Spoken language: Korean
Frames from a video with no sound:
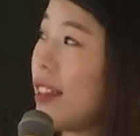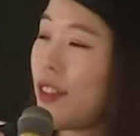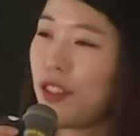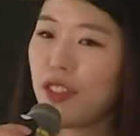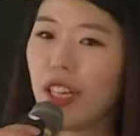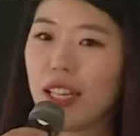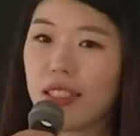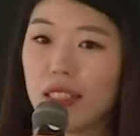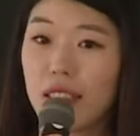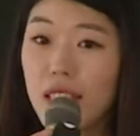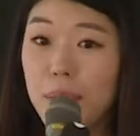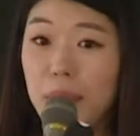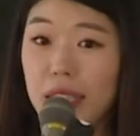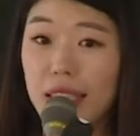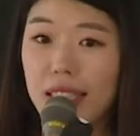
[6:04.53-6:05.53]
네, 뉴
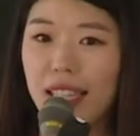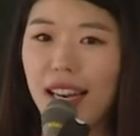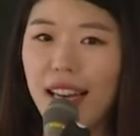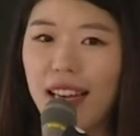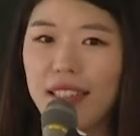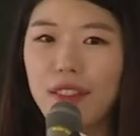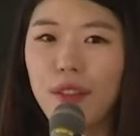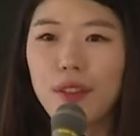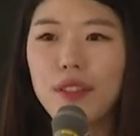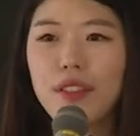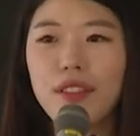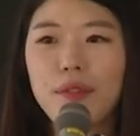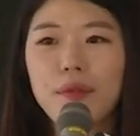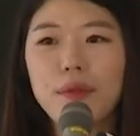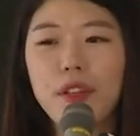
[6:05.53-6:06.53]
ICT 비즈가 저희
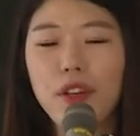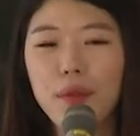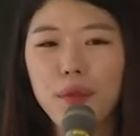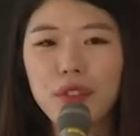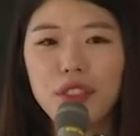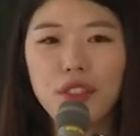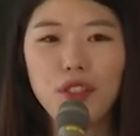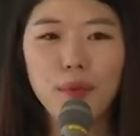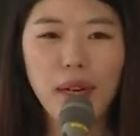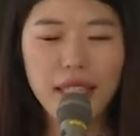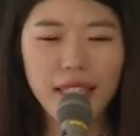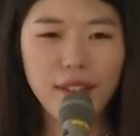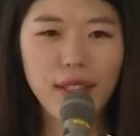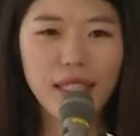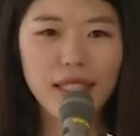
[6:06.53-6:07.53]
여러분들도
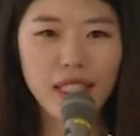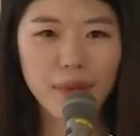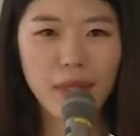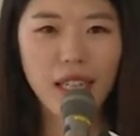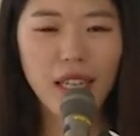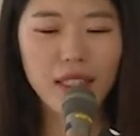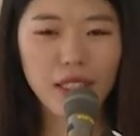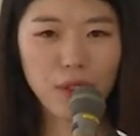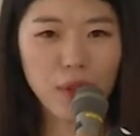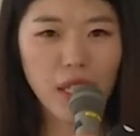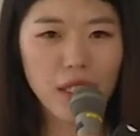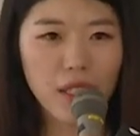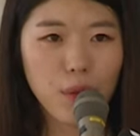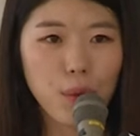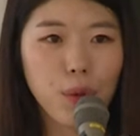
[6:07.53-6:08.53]
많은 관심을 가지고
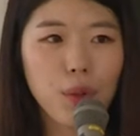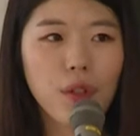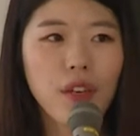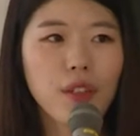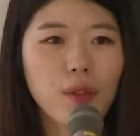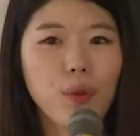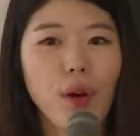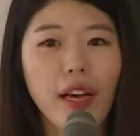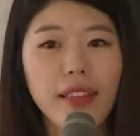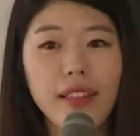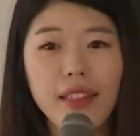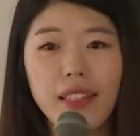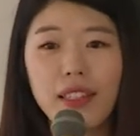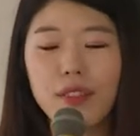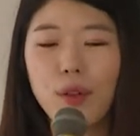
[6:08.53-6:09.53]
계시고 또
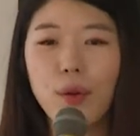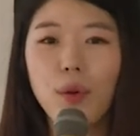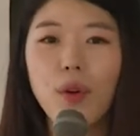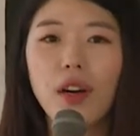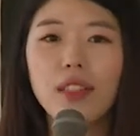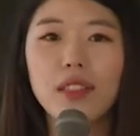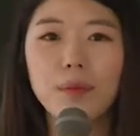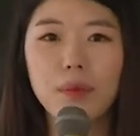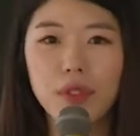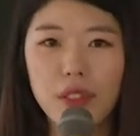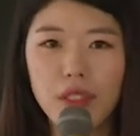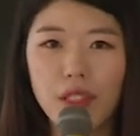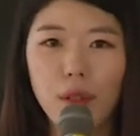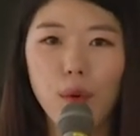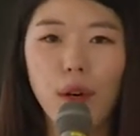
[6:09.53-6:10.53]
IT를 전공하신
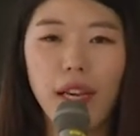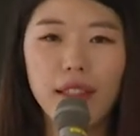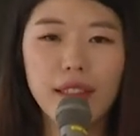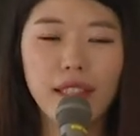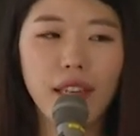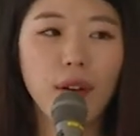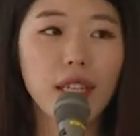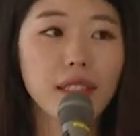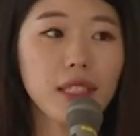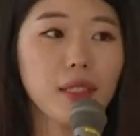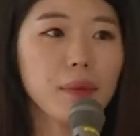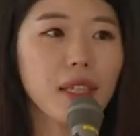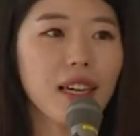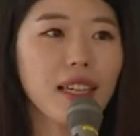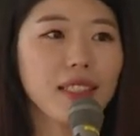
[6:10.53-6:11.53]
분들이고 IT에
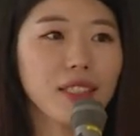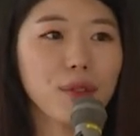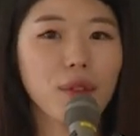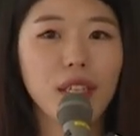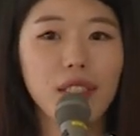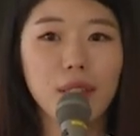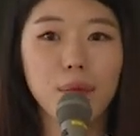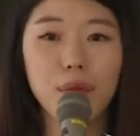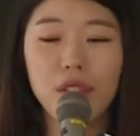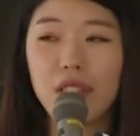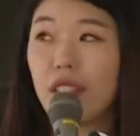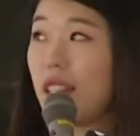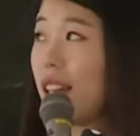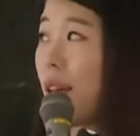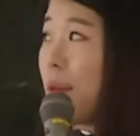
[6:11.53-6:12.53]
관심을 가지고 계신
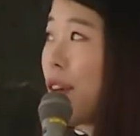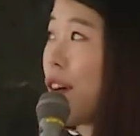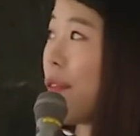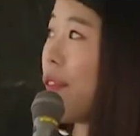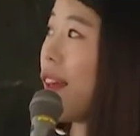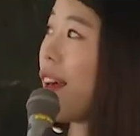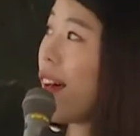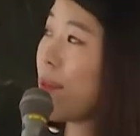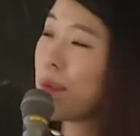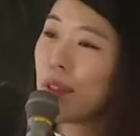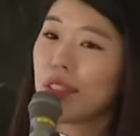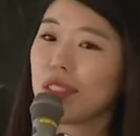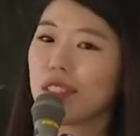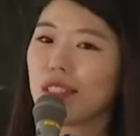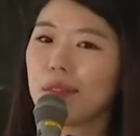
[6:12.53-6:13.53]
분들이라면 한
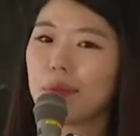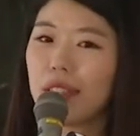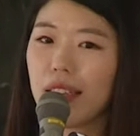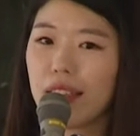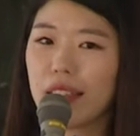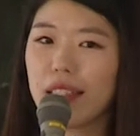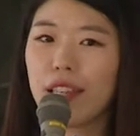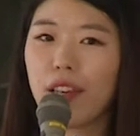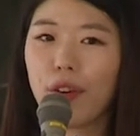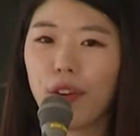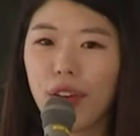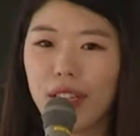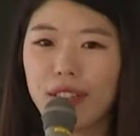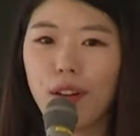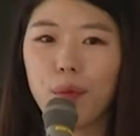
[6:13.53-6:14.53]
번쯤 이제 이
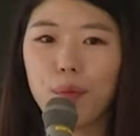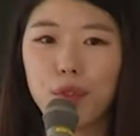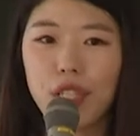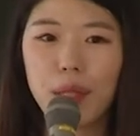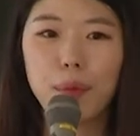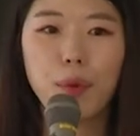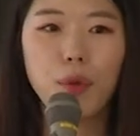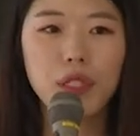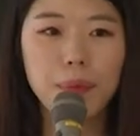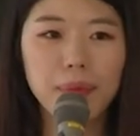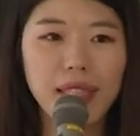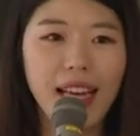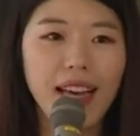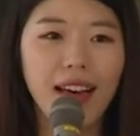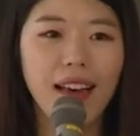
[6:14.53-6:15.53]
영역에서 업무를 해보고
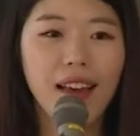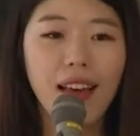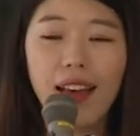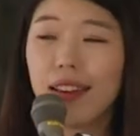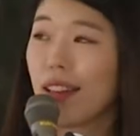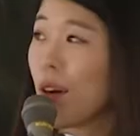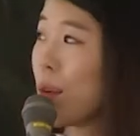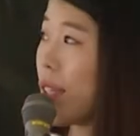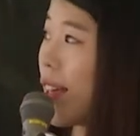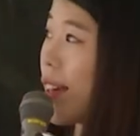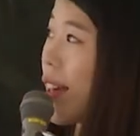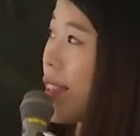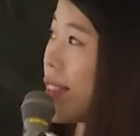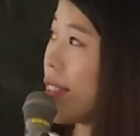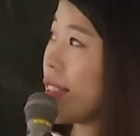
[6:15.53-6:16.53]
싶다라고
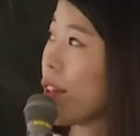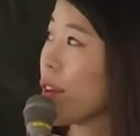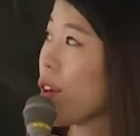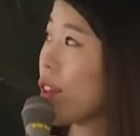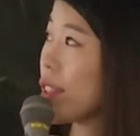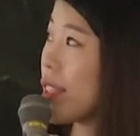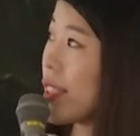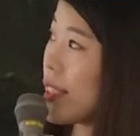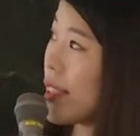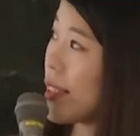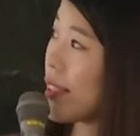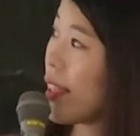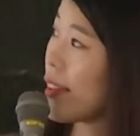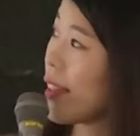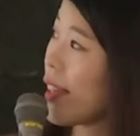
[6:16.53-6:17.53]
생각하시는
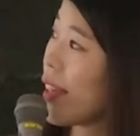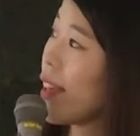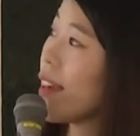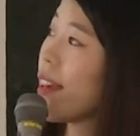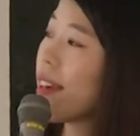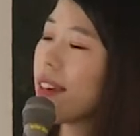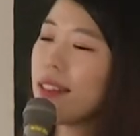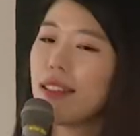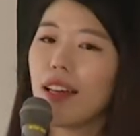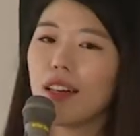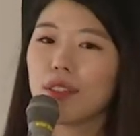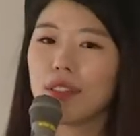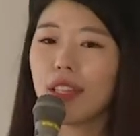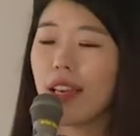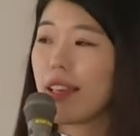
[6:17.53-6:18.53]
영역들이실 텐데
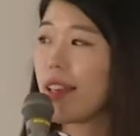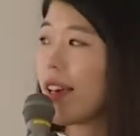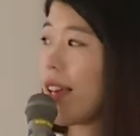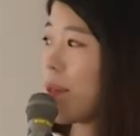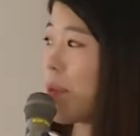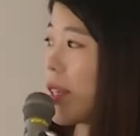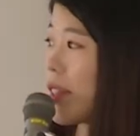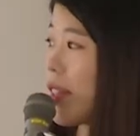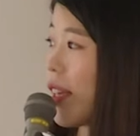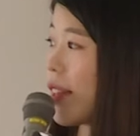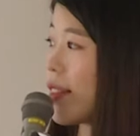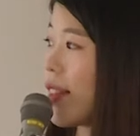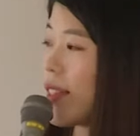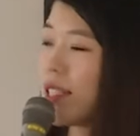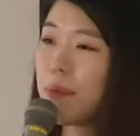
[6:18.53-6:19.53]
클라우드 AI
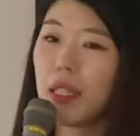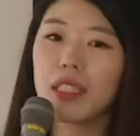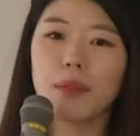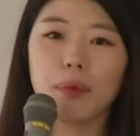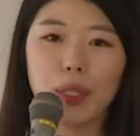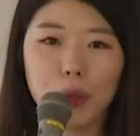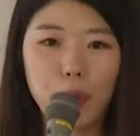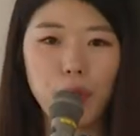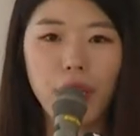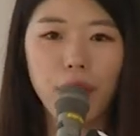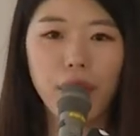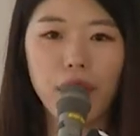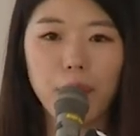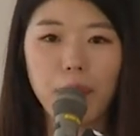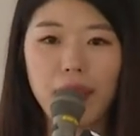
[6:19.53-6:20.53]
빅데이터 스마트 팩토리
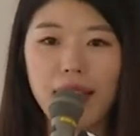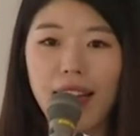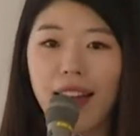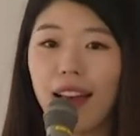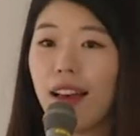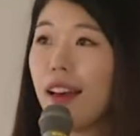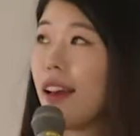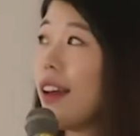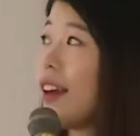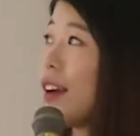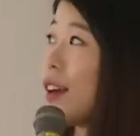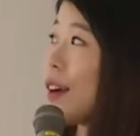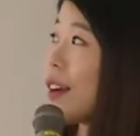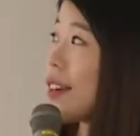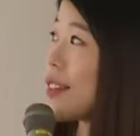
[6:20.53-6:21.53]
영역입니다.
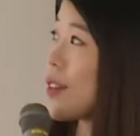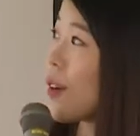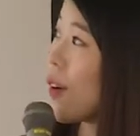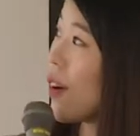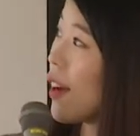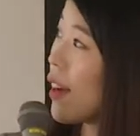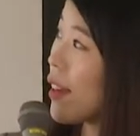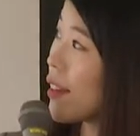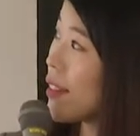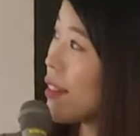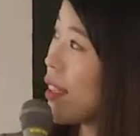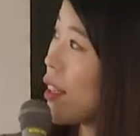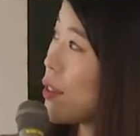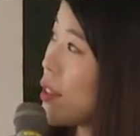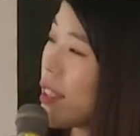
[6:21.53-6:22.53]
그래서
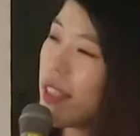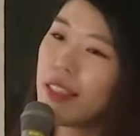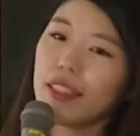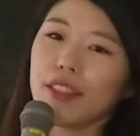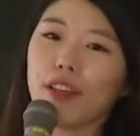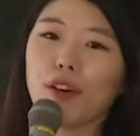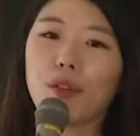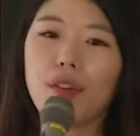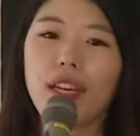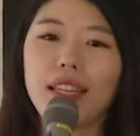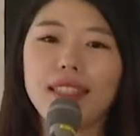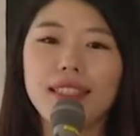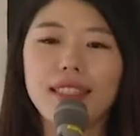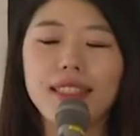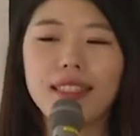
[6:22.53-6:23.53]
클라우드 같은
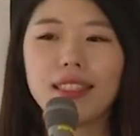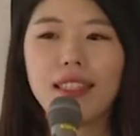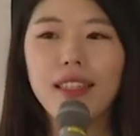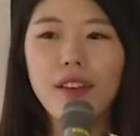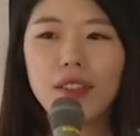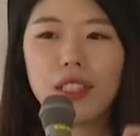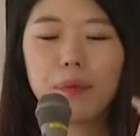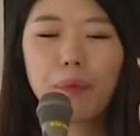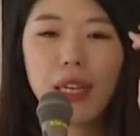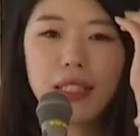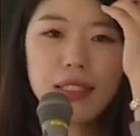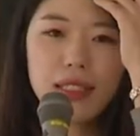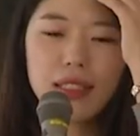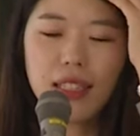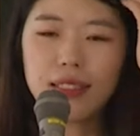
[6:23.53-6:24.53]
경우에는 현재
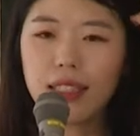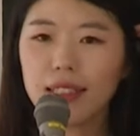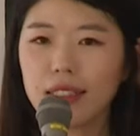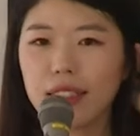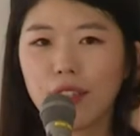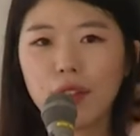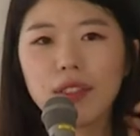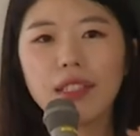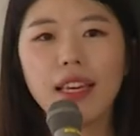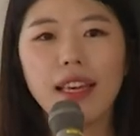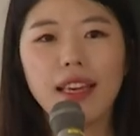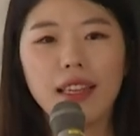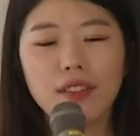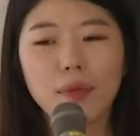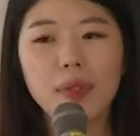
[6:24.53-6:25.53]
파스나 사스
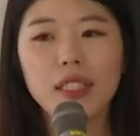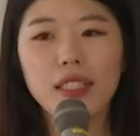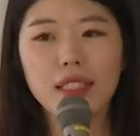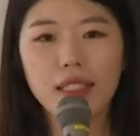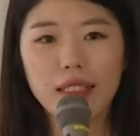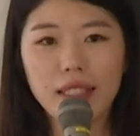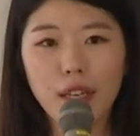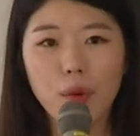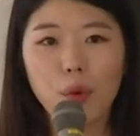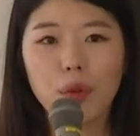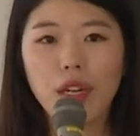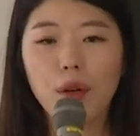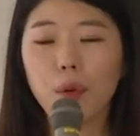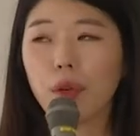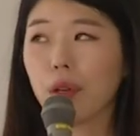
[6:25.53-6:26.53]
형태의 서비스들을
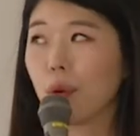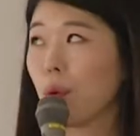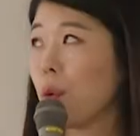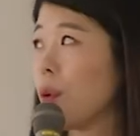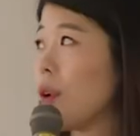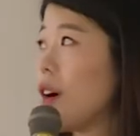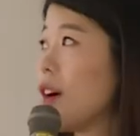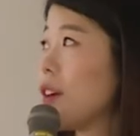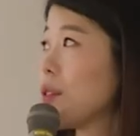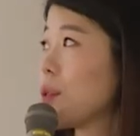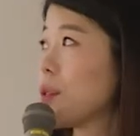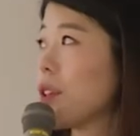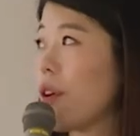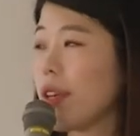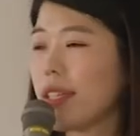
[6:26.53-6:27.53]
제공을 하고 있고
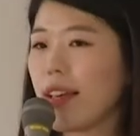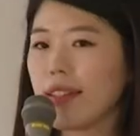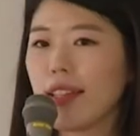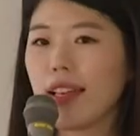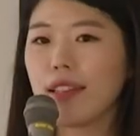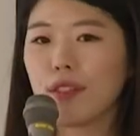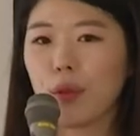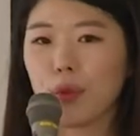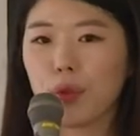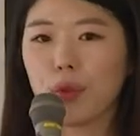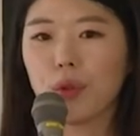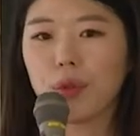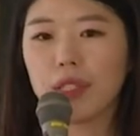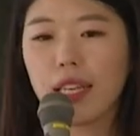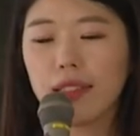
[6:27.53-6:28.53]
또 저희
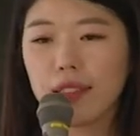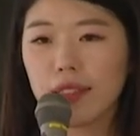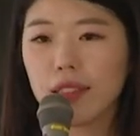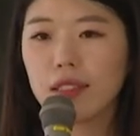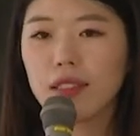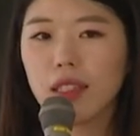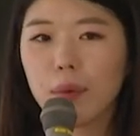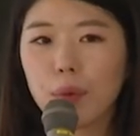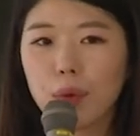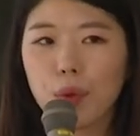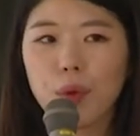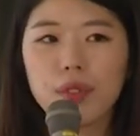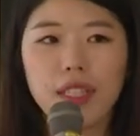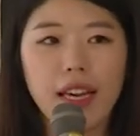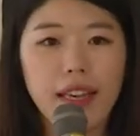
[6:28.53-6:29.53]
사내에서도 사내
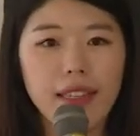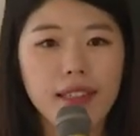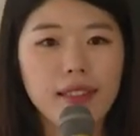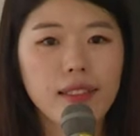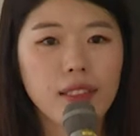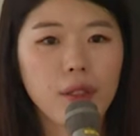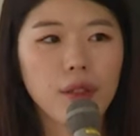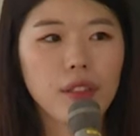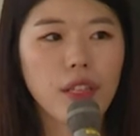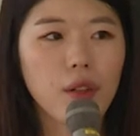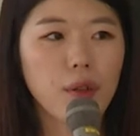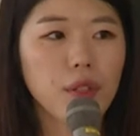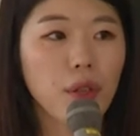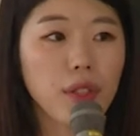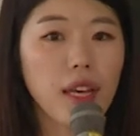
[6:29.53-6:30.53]
시스템도 이제 IS
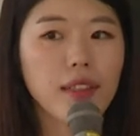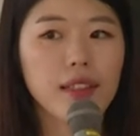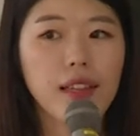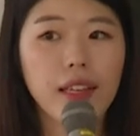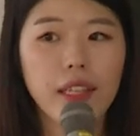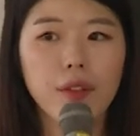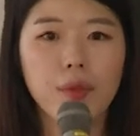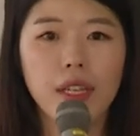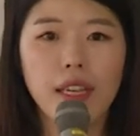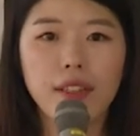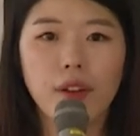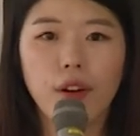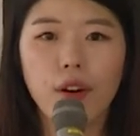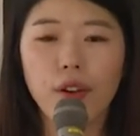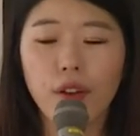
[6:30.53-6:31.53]
형태로 전환을 하기
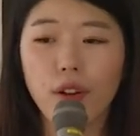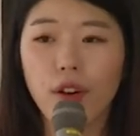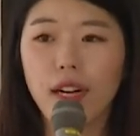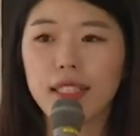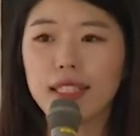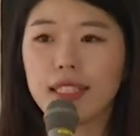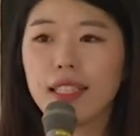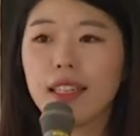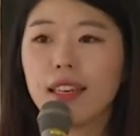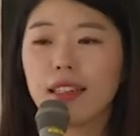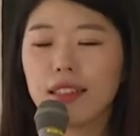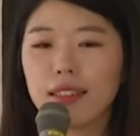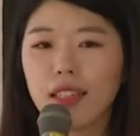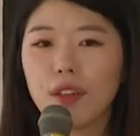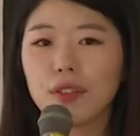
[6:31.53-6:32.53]
위해서 여러 가지
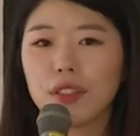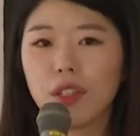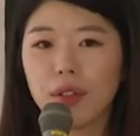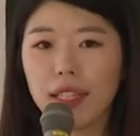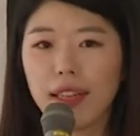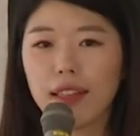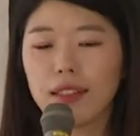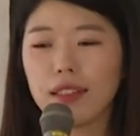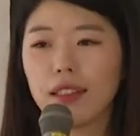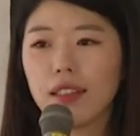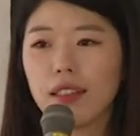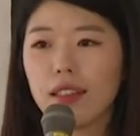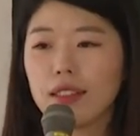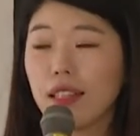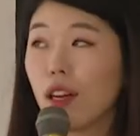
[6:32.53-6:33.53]
클라우드 전환
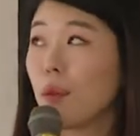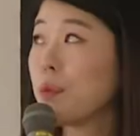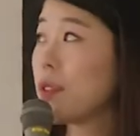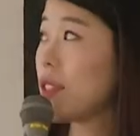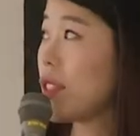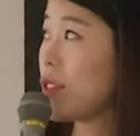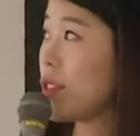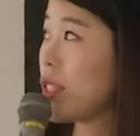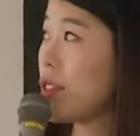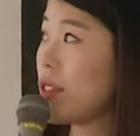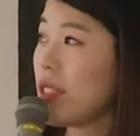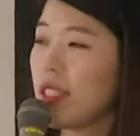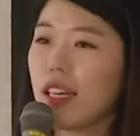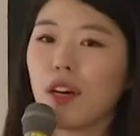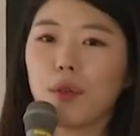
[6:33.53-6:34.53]
사업들을
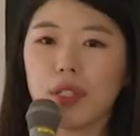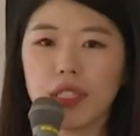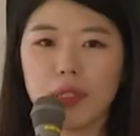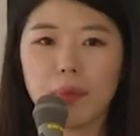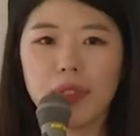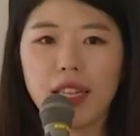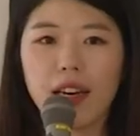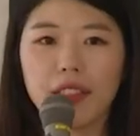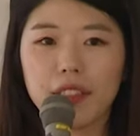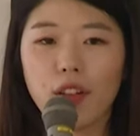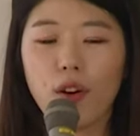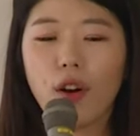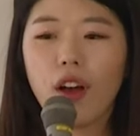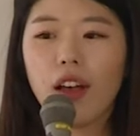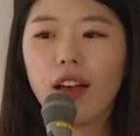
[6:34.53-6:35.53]
추진을 하고 있습니다. 그래서